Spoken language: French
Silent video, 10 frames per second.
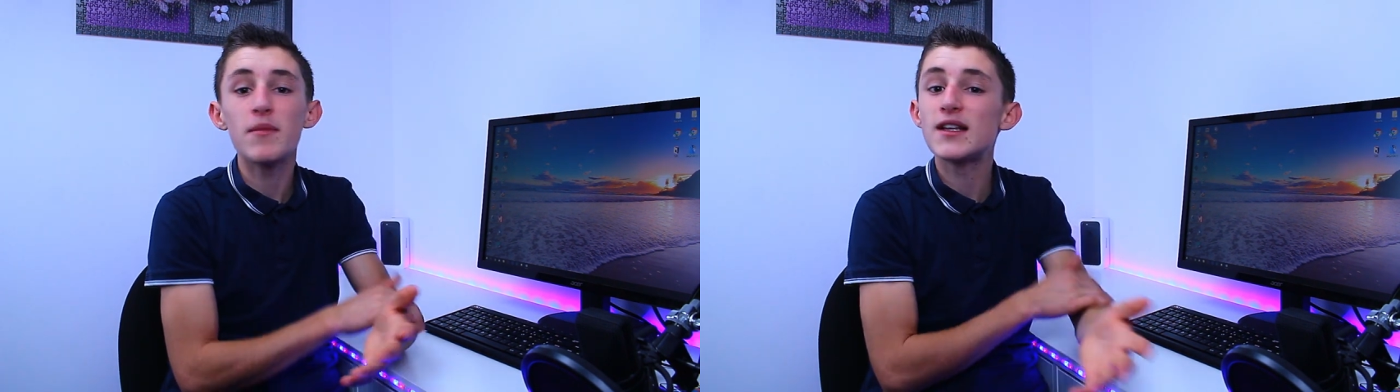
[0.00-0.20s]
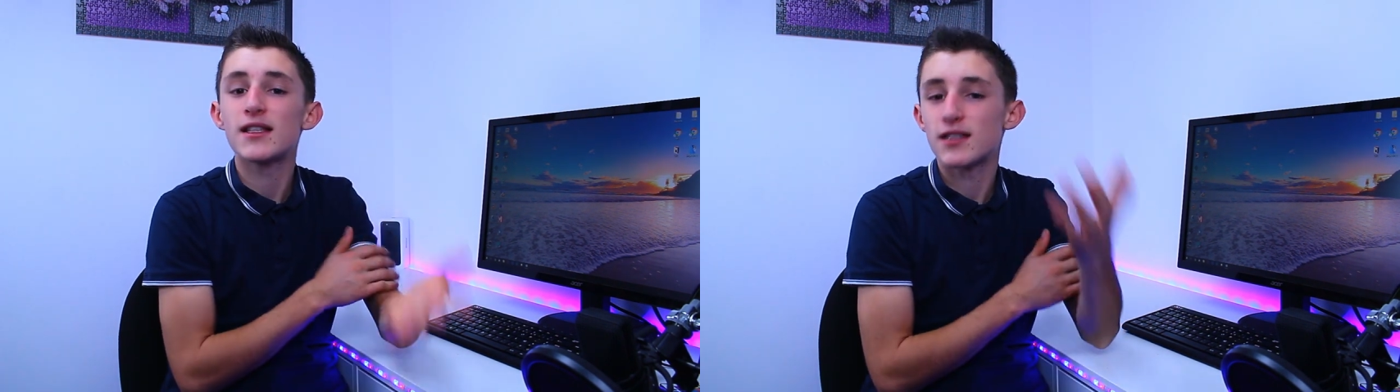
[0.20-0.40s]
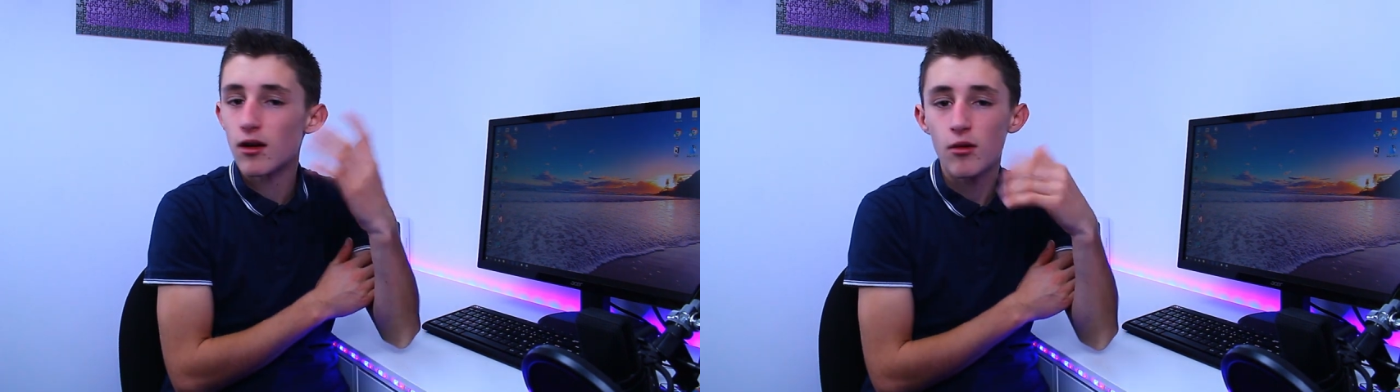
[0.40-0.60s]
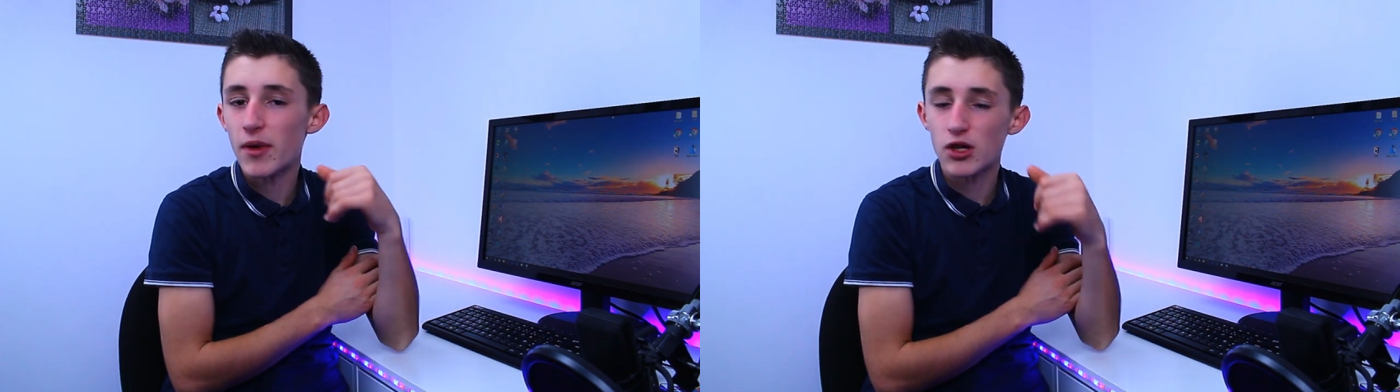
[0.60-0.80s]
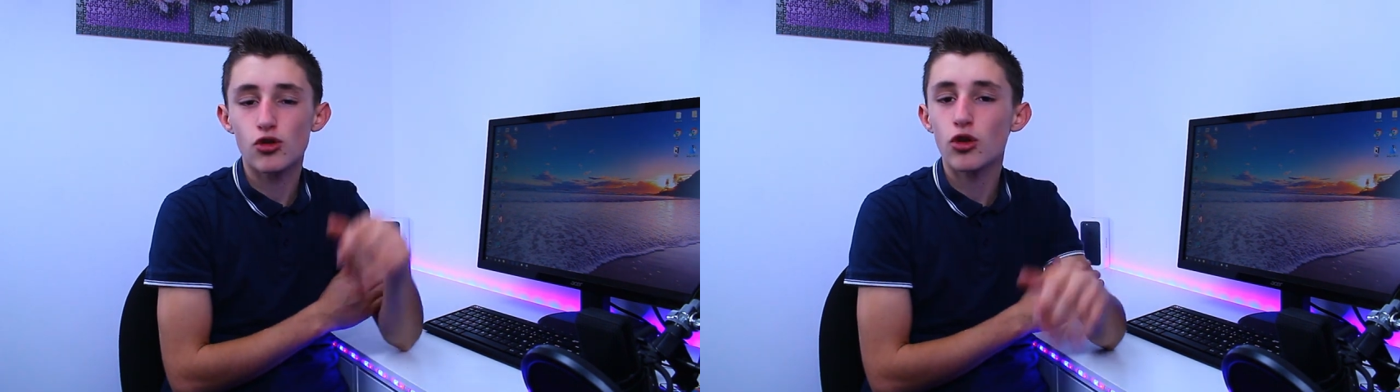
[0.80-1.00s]
1700
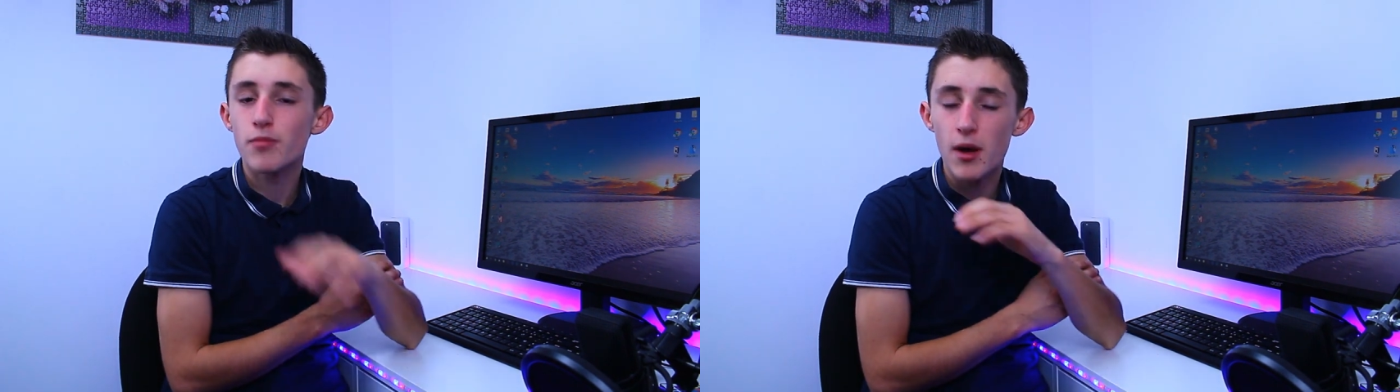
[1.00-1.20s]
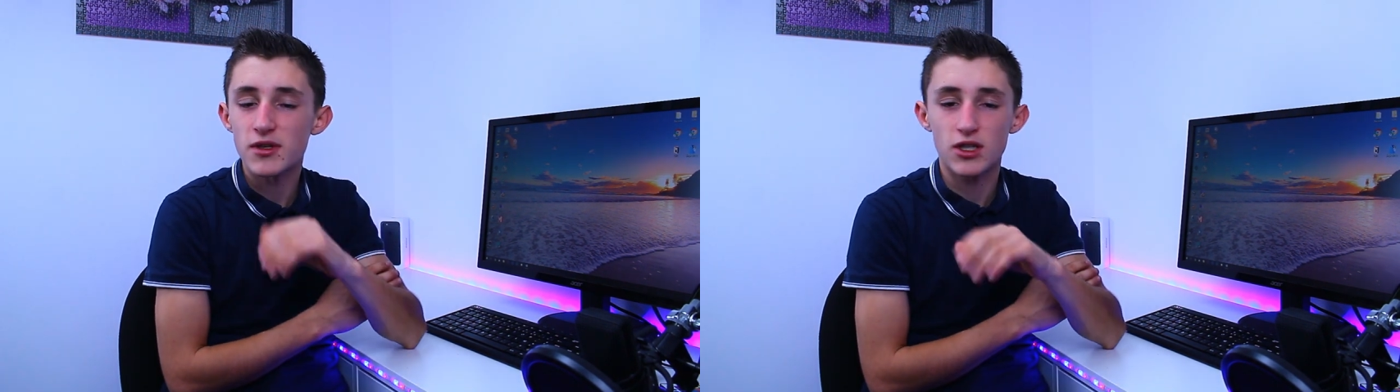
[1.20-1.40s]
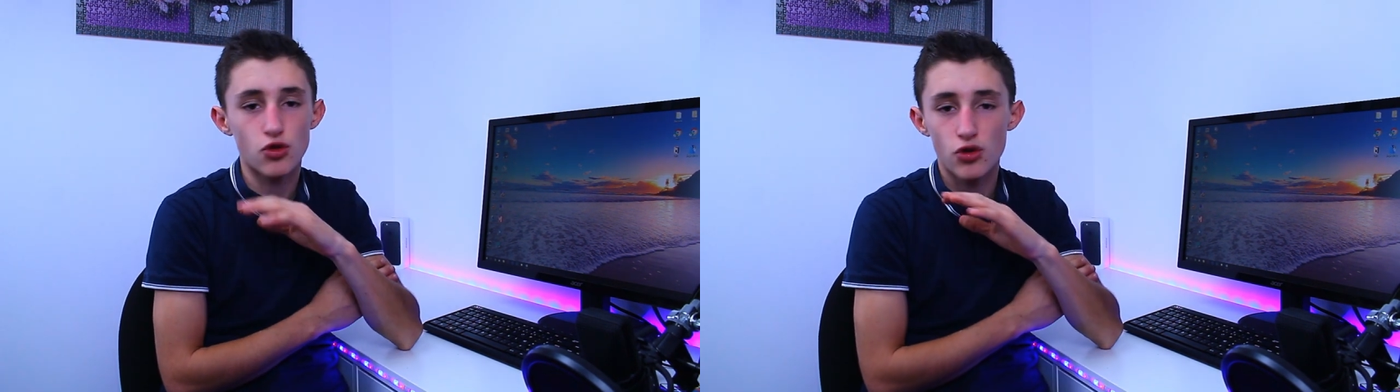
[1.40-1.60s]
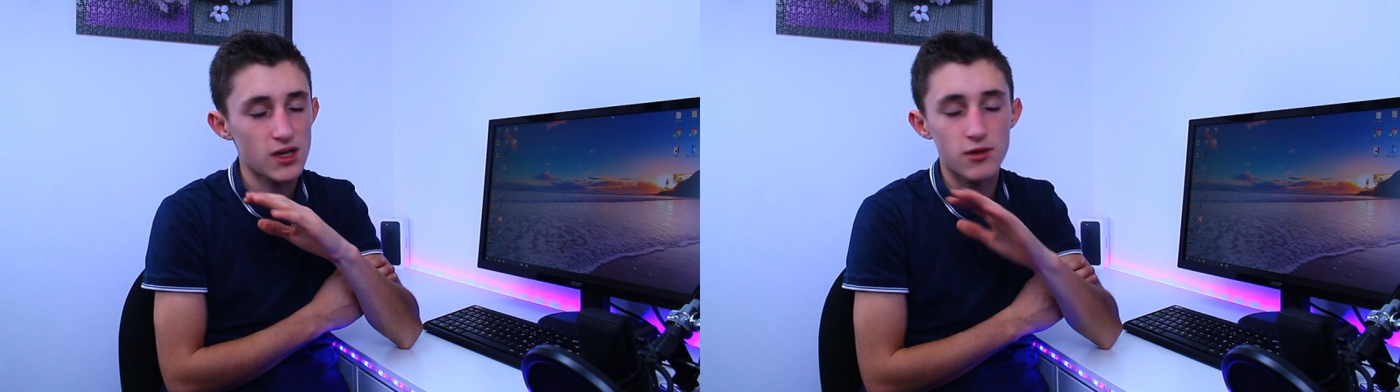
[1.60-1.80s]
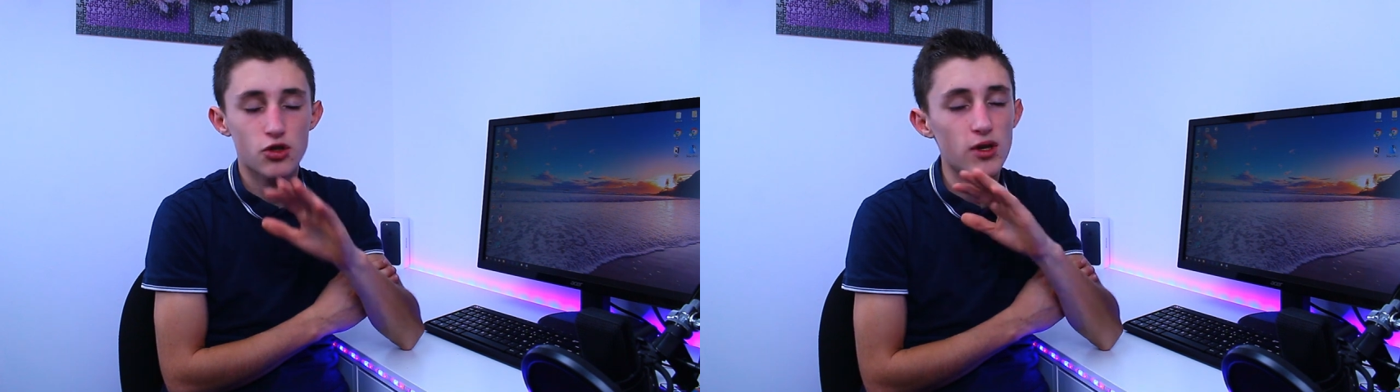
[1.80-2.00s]
personnes par message.
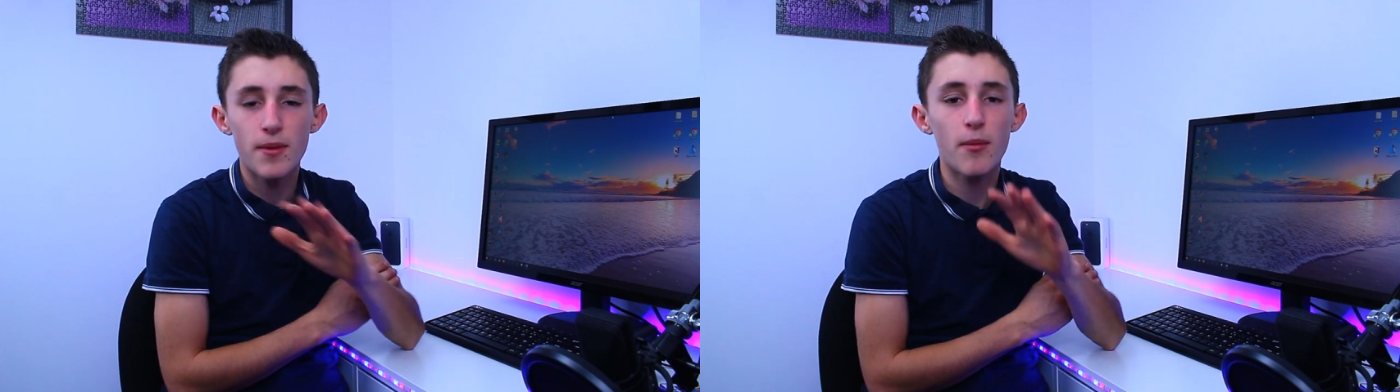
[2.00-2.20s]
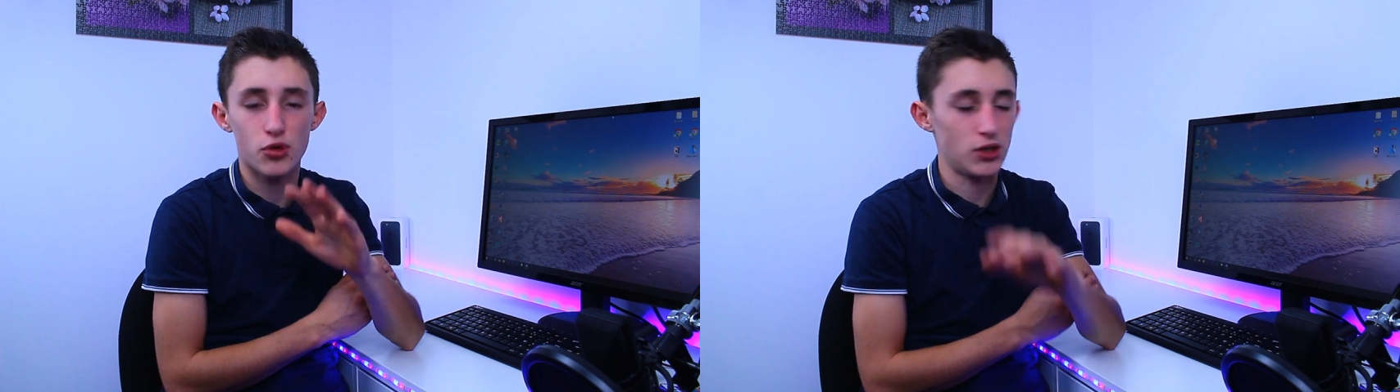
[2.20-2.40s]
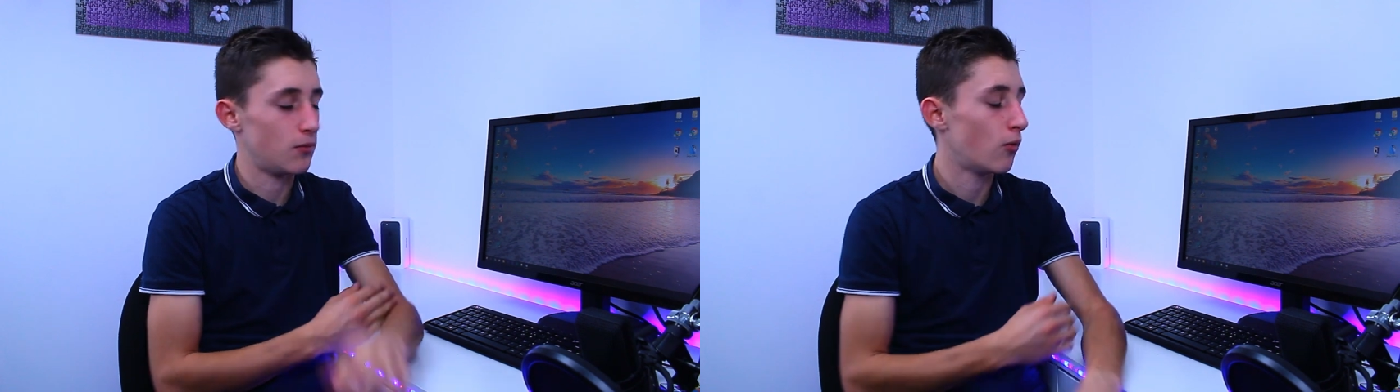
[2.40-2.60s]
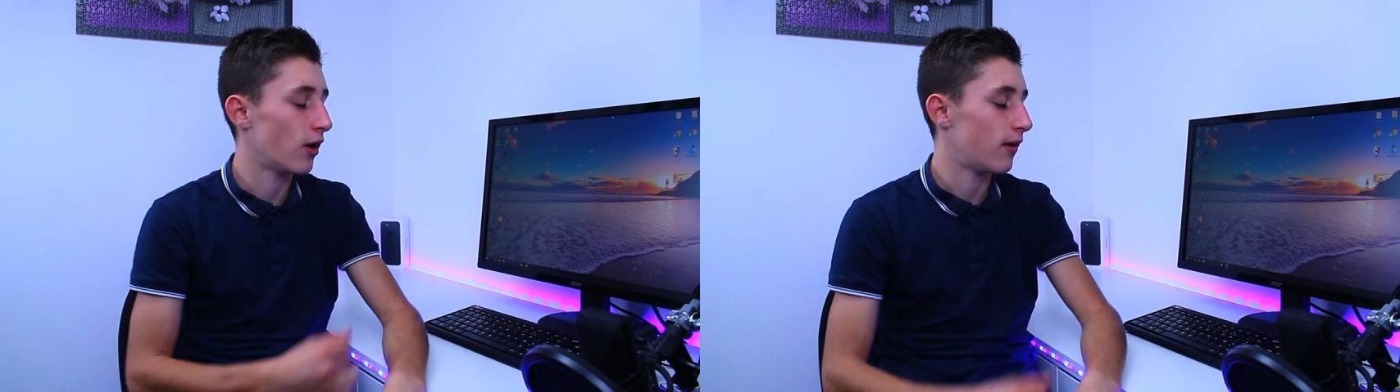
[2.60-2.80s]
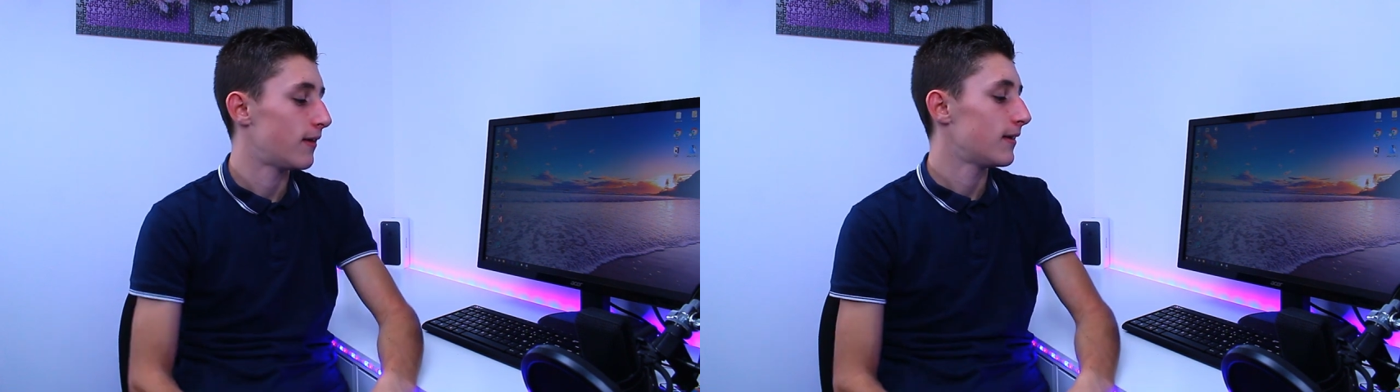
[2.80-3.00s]
ce n'est pas possible. Voilà.